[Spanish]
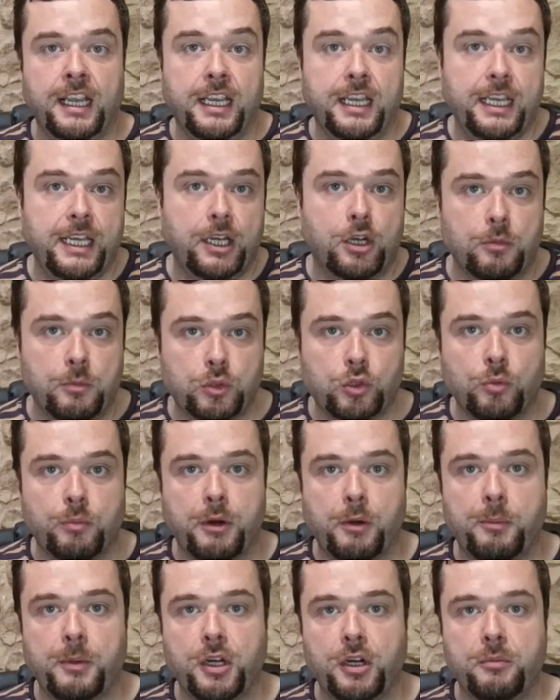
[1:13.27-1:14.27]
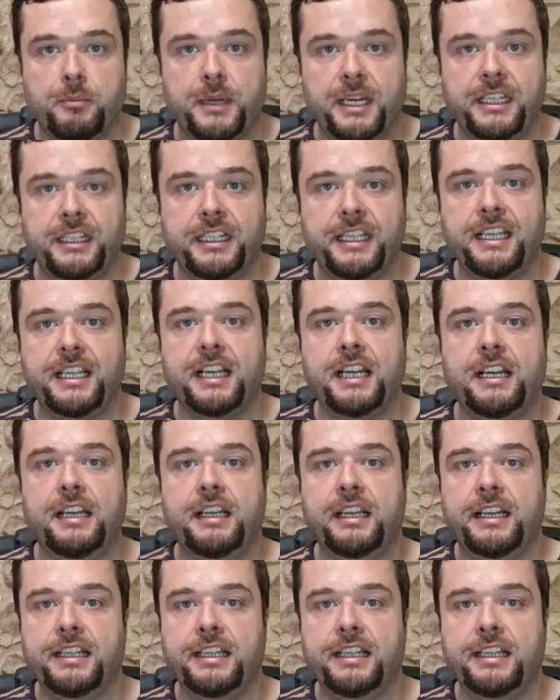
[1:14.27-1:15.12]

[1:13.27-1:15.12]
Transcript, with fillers: y como su propio nombre indica,